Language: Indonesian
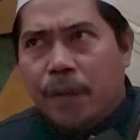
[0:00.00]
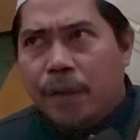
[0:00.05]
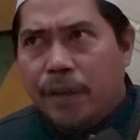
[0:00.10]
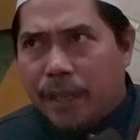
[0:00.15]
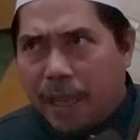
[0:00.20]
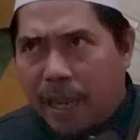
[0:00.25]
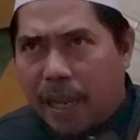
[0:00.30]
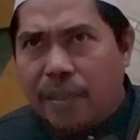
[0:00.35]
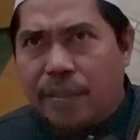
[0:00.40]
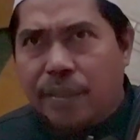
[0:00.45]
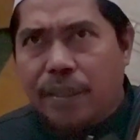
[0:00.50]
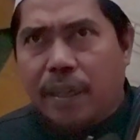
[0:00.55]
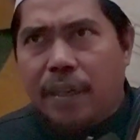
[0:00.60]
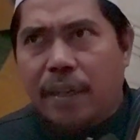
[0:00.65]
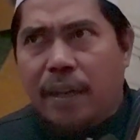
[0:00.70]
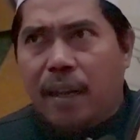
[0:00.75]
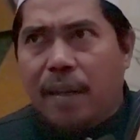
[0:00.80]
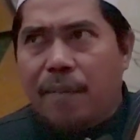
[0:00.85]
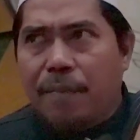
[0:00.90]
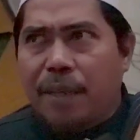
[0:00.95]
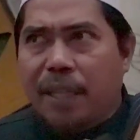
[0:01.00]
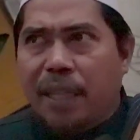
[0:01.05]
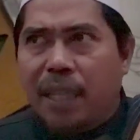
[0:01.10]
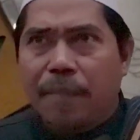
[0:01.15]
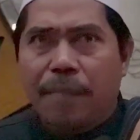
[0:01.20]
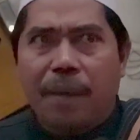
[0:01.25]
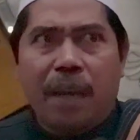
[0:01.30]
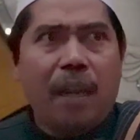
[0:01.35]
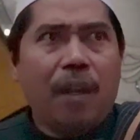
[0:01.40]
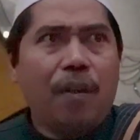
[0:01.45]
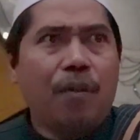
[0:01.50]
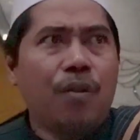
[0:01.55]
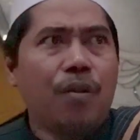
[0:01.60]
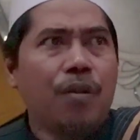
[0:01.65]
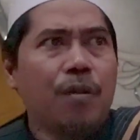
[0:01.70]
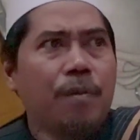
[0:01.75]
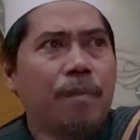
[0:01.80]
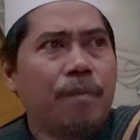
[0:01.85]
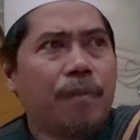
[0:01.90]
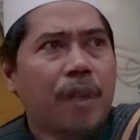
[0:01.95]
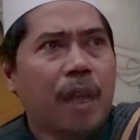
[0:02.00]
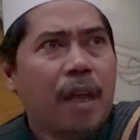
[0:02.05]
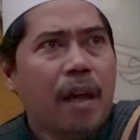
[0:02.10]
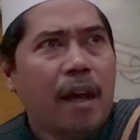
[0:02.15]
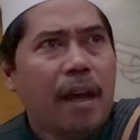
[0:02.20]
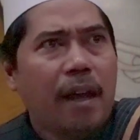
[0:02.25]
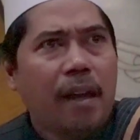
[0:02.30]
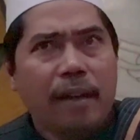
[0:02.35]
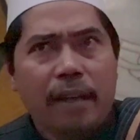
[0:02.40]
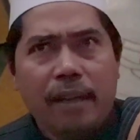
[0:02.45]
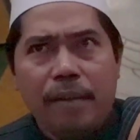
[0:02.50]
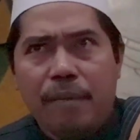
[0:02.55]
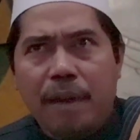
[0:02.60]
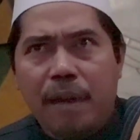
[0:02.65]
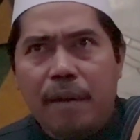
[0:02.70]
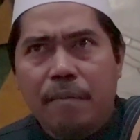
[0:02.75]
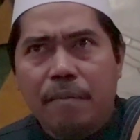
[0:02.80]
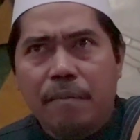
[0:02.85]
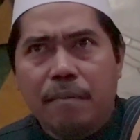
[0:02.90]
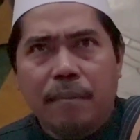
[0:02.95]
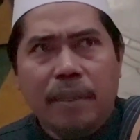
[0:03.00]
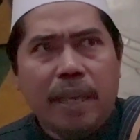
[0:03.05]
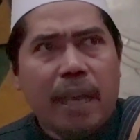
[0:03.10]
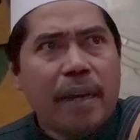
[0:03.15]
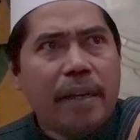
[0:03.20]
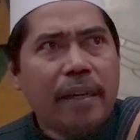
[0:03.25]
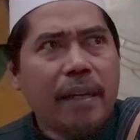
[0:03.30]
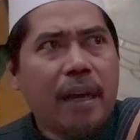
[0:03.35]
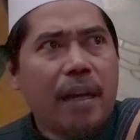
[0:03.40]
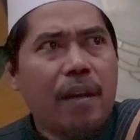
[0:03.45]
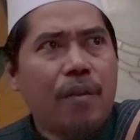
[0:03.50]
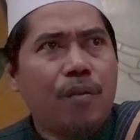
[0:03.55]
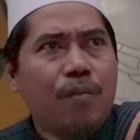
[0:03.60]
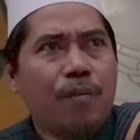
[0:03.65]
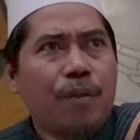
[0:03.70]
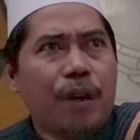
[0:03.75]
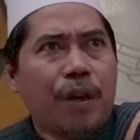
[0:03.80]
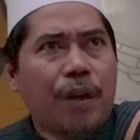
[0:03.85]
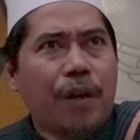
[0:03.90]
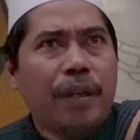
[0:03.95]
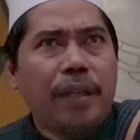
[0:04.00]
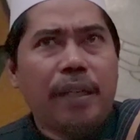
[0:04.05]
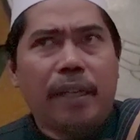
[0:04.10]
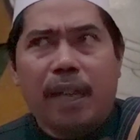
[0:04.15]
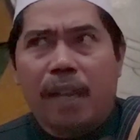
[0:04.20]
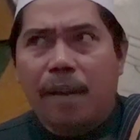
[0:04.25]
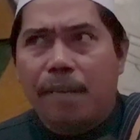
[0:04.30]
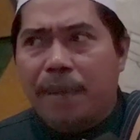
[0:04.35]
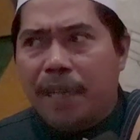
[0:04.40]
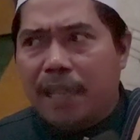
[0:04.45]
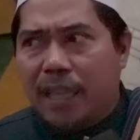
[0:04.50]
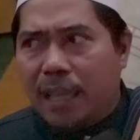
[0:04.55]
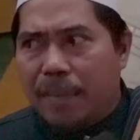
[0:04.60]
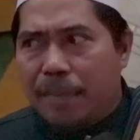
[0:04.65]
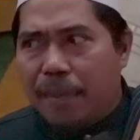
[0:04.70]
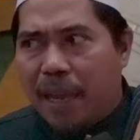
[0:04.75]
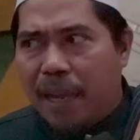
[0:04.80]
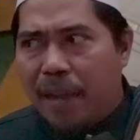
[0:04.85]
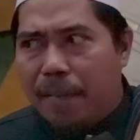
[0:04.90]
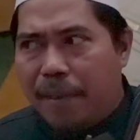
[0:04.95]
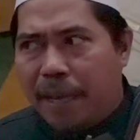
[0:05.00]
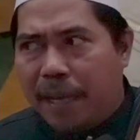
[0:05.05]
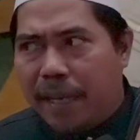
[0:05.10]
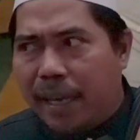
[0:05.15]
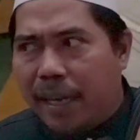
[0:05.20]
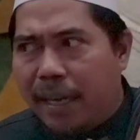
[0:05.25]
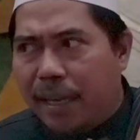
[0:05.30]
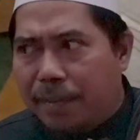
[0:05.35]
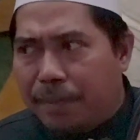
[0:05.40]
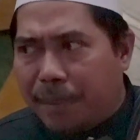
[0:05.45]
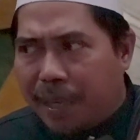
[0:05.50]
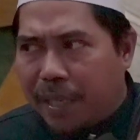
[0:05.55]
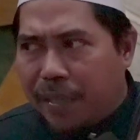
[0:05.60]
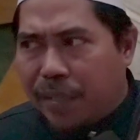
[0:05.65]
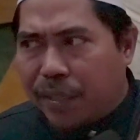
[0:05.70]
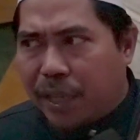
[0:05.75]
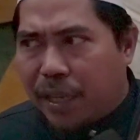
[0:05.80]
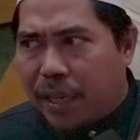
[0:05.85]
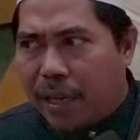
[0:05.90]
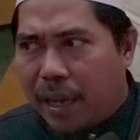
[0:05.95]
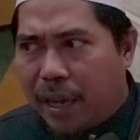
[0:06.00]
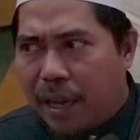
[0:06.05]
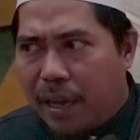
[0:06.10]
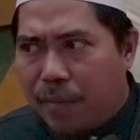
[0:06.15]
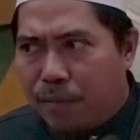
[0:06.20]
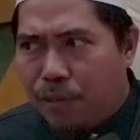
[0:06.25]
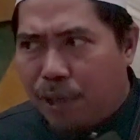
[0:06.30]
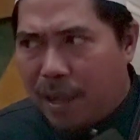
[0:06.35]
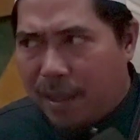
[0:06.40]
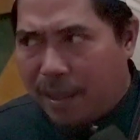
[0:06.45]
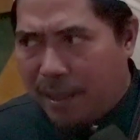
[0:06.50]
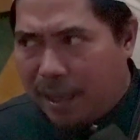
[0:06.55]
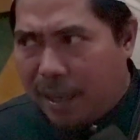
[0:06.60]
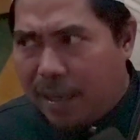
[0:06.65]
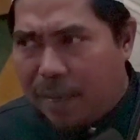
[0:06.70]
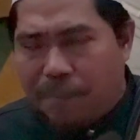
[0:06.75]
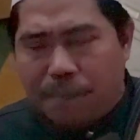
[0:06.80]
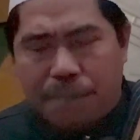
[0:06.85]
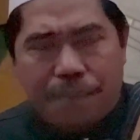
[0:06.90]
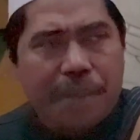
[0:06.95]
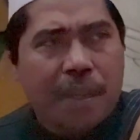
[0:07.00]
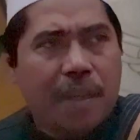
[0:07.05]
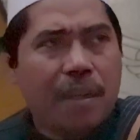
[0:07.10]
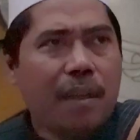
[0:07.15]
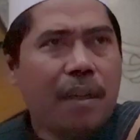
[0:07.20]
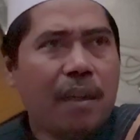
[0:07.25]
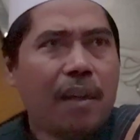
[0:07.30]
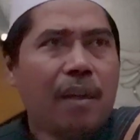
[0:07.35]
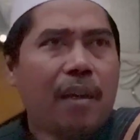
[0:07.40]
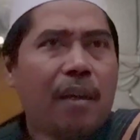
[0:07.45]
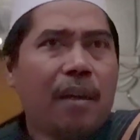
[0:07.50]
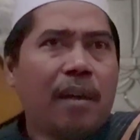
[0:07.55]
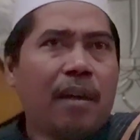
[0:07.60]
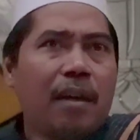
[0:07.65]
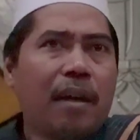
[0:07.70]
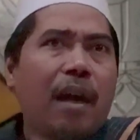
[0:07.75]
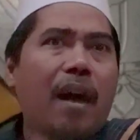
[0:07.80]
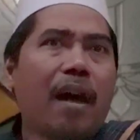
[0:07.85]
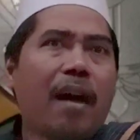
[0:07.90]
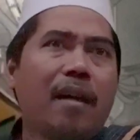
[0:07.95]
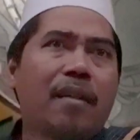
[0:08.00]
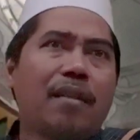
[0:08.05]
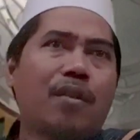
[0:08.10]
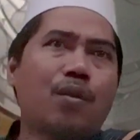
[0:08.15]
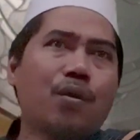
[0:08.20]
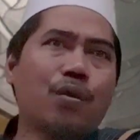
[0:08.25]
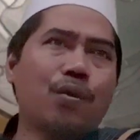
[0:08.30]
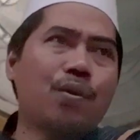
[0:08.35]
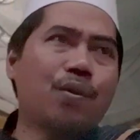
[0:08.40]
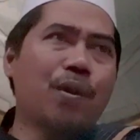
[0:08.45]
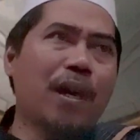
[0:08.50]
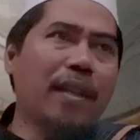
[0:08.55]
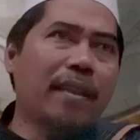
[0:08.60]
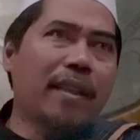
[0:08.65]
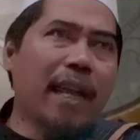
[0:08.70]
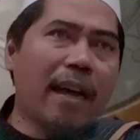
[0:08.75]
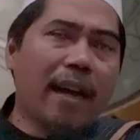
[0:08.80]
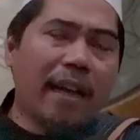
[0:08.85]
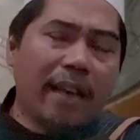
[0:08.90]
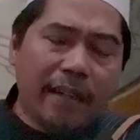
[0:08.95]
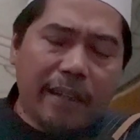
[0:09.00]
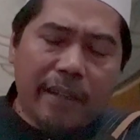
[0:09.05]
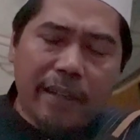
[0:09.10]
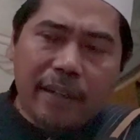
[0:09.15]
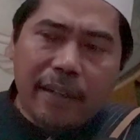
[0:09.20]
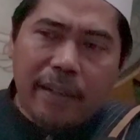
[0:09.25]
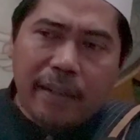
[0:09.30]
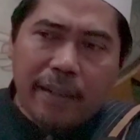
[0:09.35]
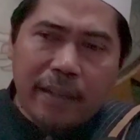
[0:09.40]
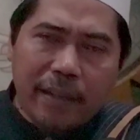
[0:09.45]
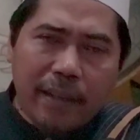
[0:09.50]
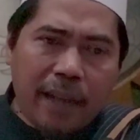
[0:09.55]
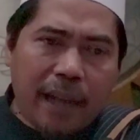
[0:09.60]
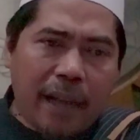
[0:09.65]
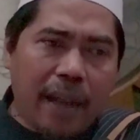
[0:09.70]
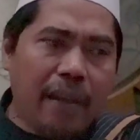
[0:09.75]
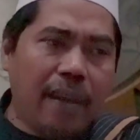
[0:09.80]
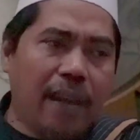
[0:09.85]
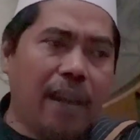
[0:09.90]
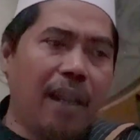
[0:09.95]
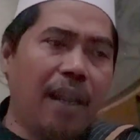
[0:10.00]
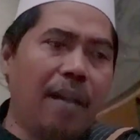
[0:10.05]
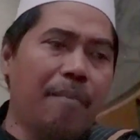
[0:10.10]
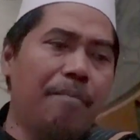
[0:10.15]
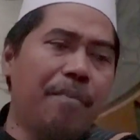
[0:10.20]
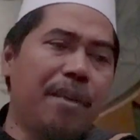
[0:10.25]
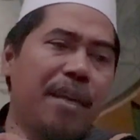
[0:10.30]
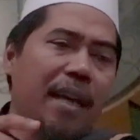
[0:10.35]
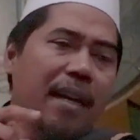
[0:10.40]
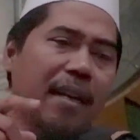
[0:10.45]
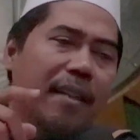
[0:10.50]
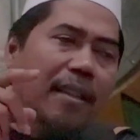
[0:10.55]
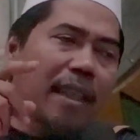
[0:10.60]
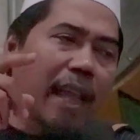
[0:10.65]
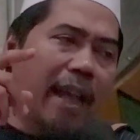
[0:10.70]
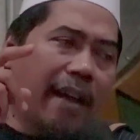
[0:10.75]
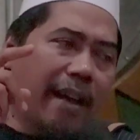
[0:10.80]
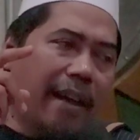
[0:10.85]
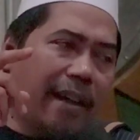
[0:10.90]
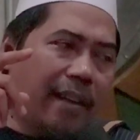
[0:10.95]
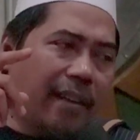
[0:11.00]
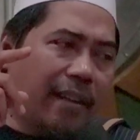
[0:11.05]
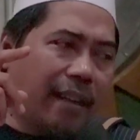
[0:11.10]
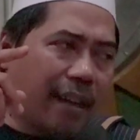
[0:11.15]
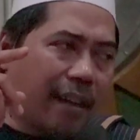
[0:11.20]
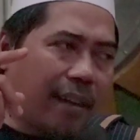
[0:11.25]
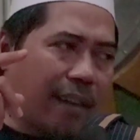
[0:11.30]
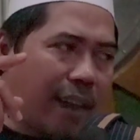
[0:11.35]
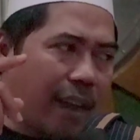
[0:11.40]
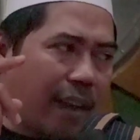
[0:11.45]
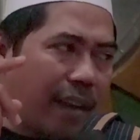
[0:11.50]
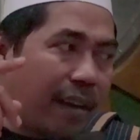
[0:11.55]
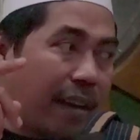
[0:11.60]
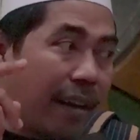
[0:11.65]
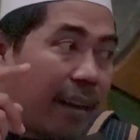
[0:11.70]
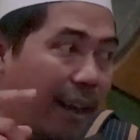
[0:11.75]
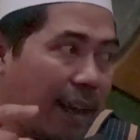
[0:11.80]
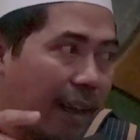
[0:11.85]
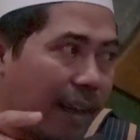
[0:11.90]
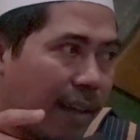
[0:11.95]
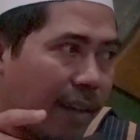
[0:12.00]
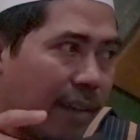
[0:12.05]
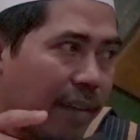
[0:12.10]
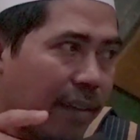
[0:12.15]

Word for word: jelaskan dalam kitab Al-Um Al-Imam Yahya Al-Umrani di dalam kitab Al-Bayan pada syarah Al-Muhadzab uh, tujuan tangan ini adalah biar tangan gak gerak-gerak